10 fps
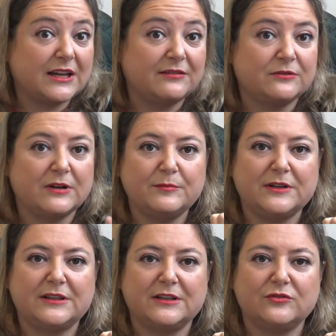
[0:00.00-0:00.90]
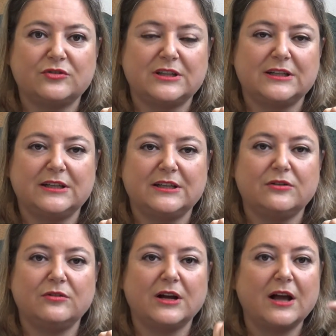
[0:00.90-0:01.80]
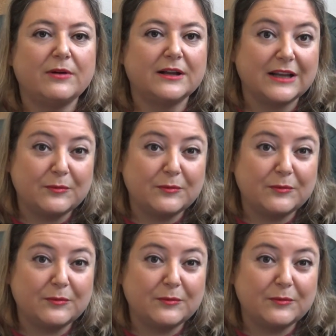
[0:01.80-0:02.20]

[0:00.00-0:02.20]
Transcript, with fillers: que habitualmente no se colocaban.